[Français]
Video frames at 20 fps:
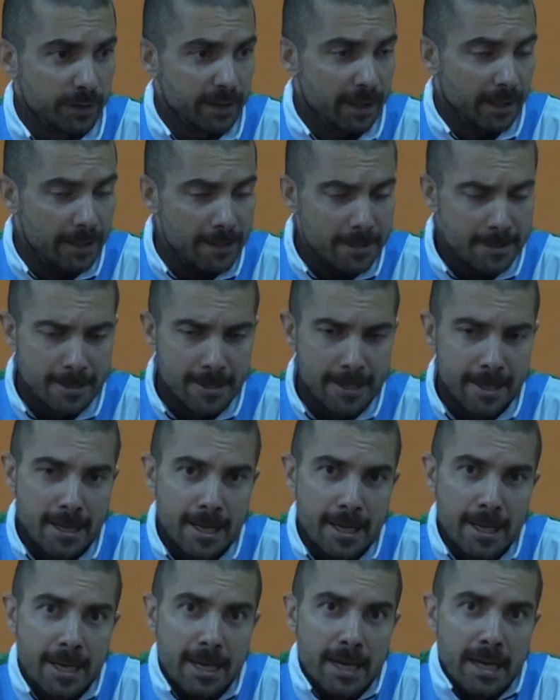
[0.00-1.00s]
terrain
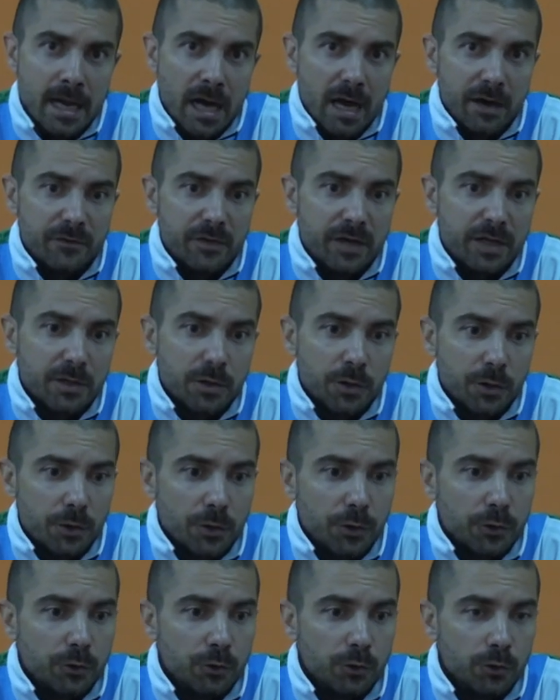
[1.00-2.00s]
avec
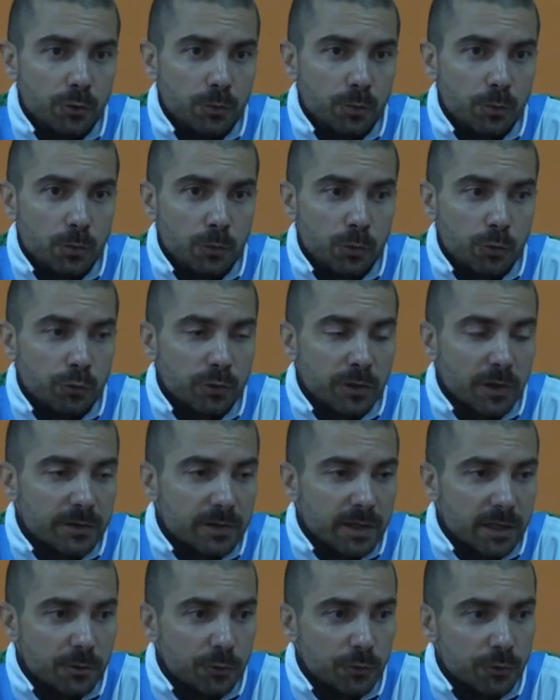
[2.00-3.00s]
euh, tout un
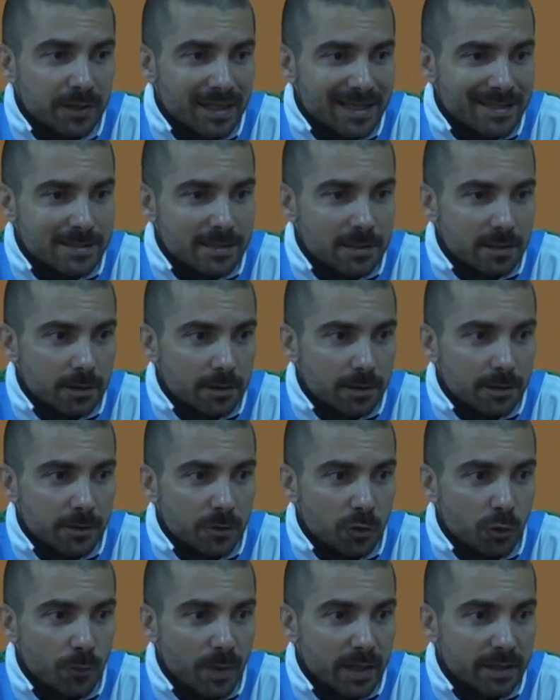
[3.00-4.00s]
tas de tests,
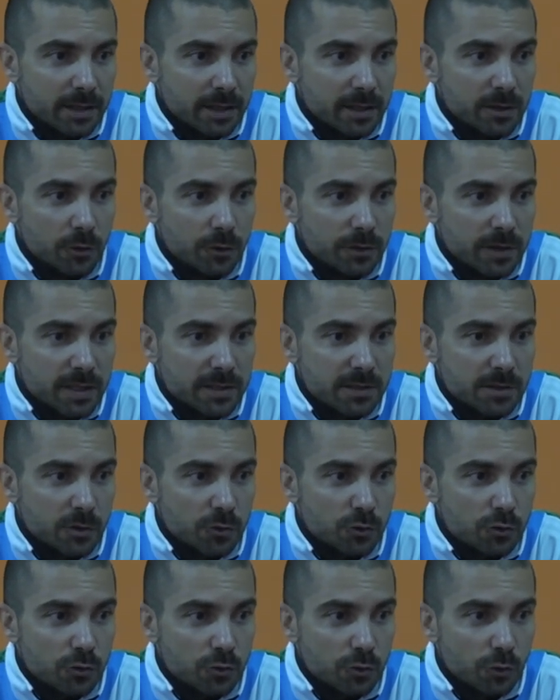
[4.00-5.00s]
de batteries de tests
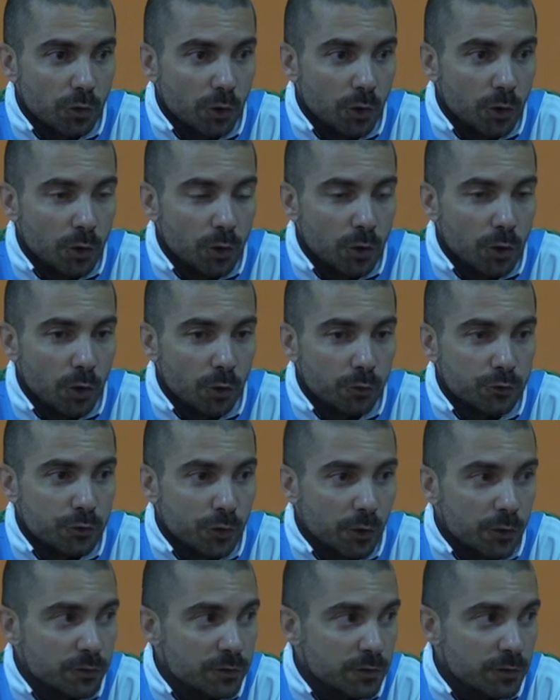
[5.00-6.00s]
sur
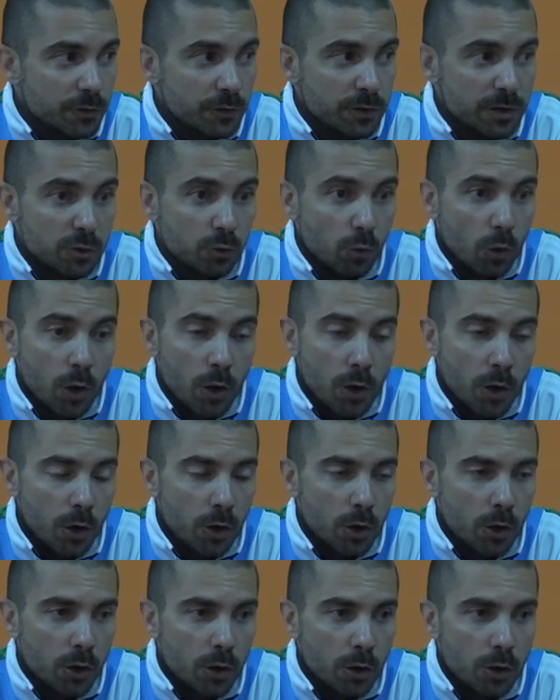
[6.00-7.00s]
l'endurance des
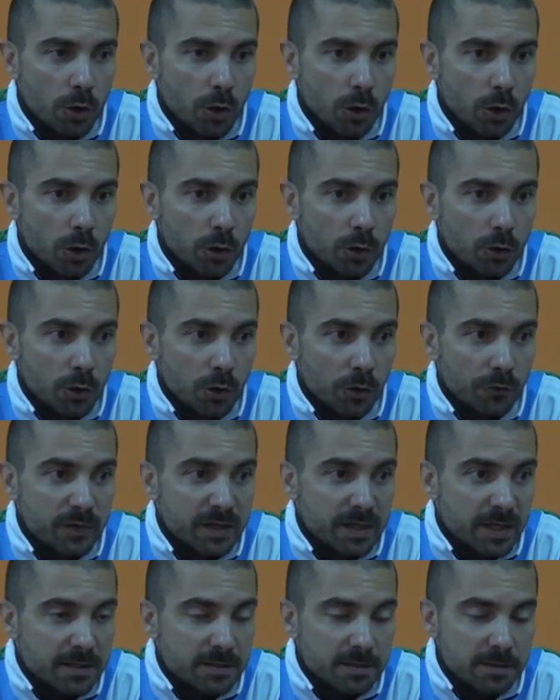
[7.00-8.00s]
joueurs, leur, leur,
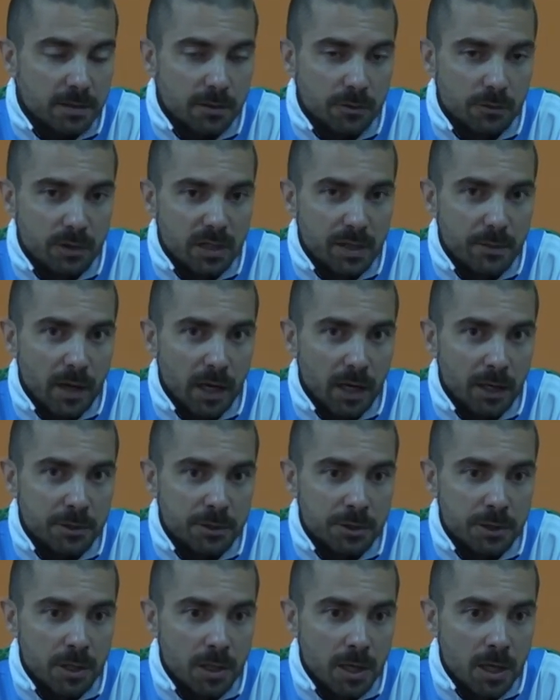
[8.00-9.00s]
vitesse de
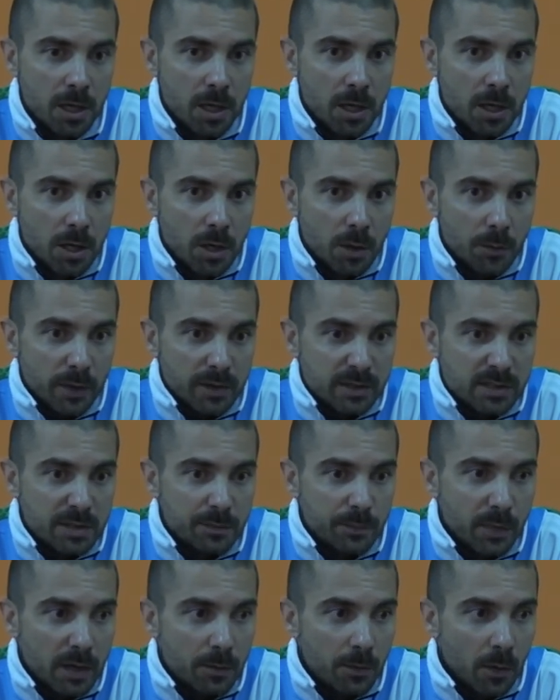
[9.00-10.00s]
démarrage
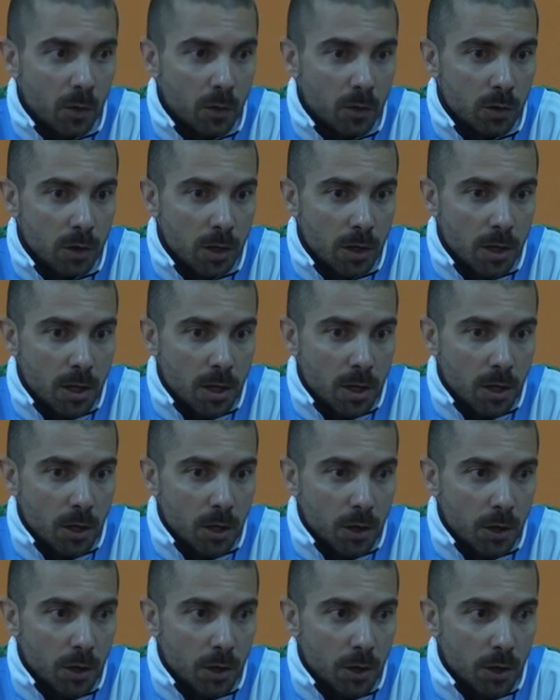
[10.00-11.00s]
principalement.
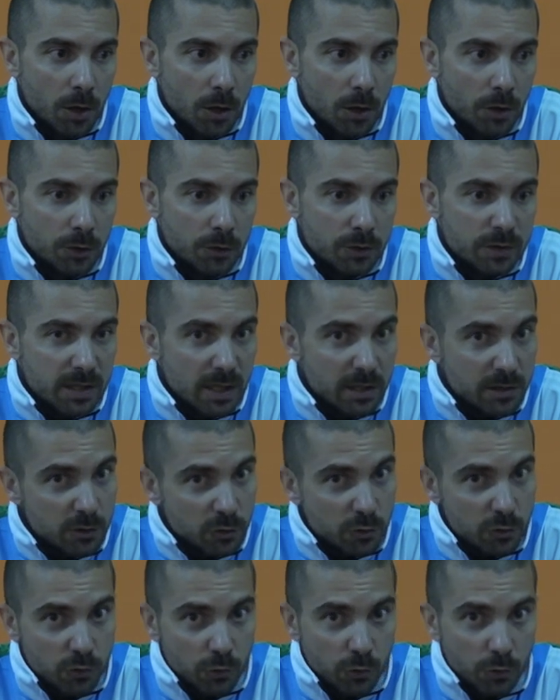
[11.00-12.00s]
ça,
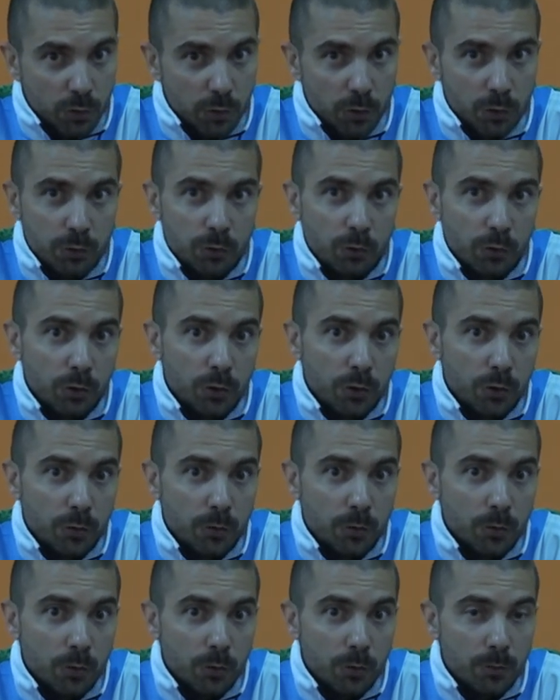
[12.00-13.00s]
ce sont donc
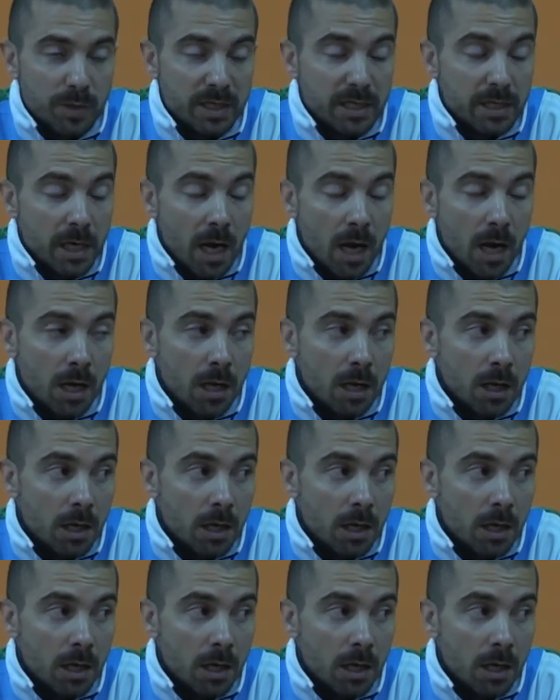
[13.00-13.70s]
Bikila,